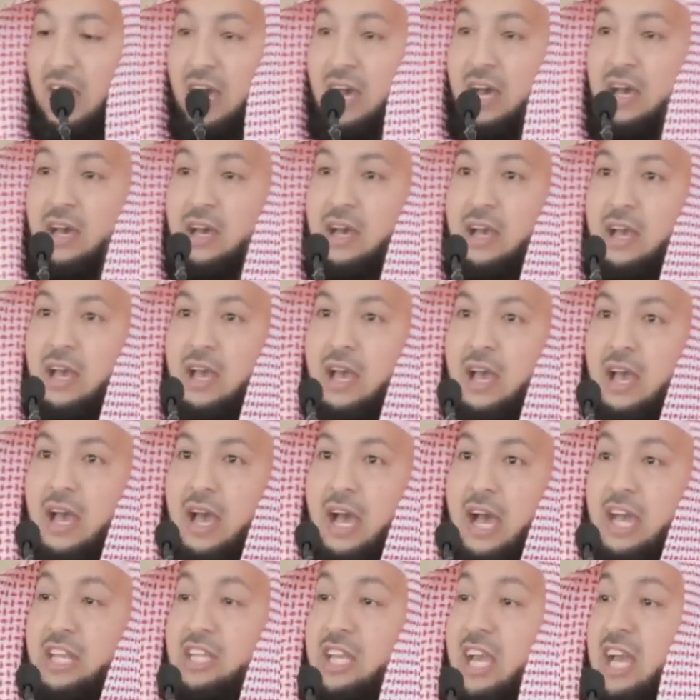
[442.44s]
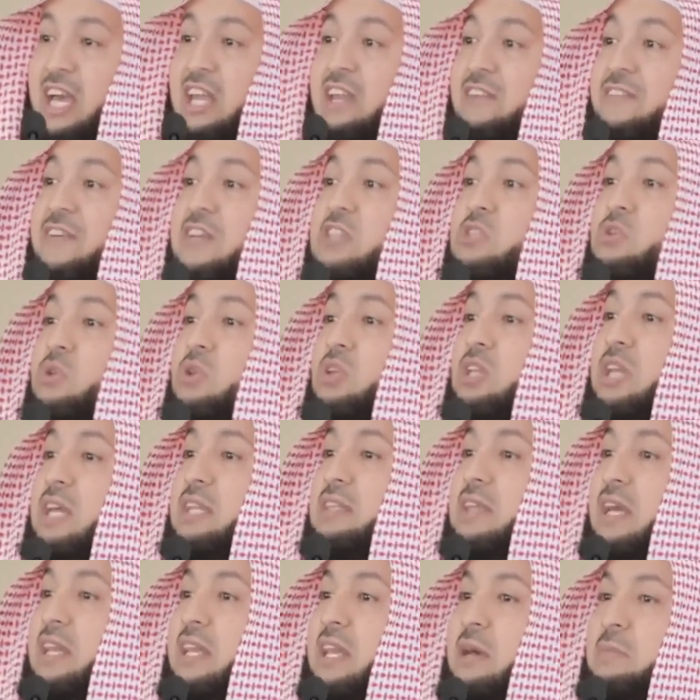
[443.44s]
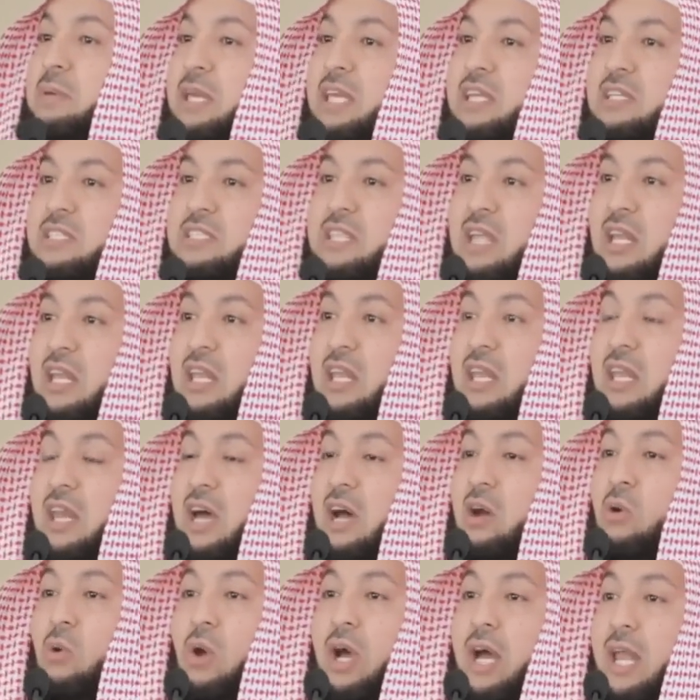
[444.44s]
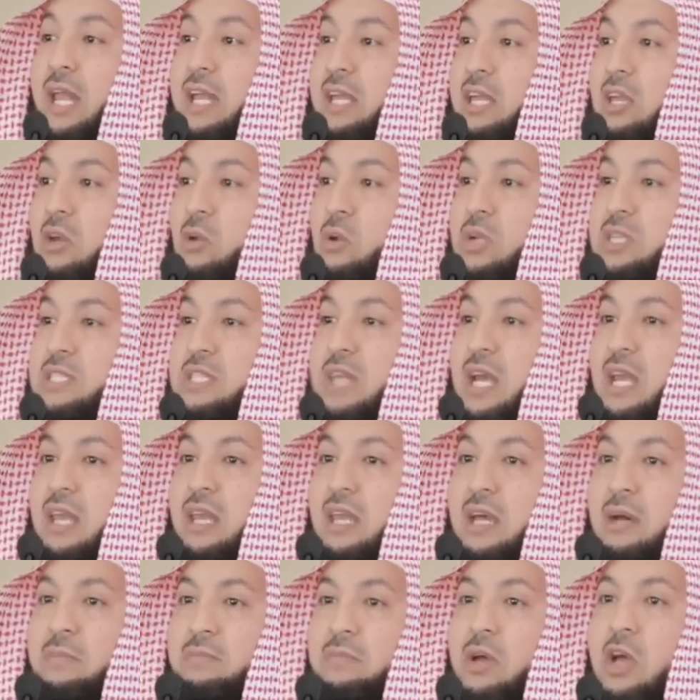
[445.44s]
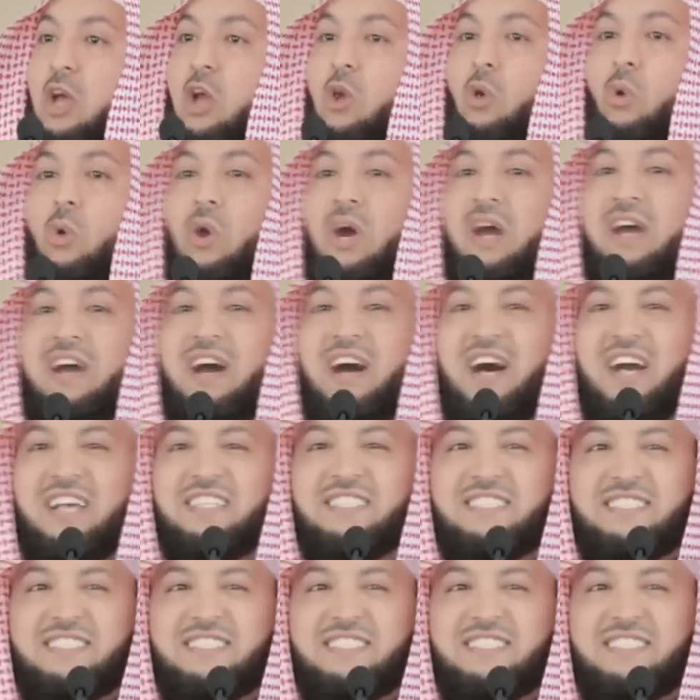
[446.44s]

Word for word: Второе, чтобы такой человек знал сунну пророка, да благословит его Аллах и приветствует,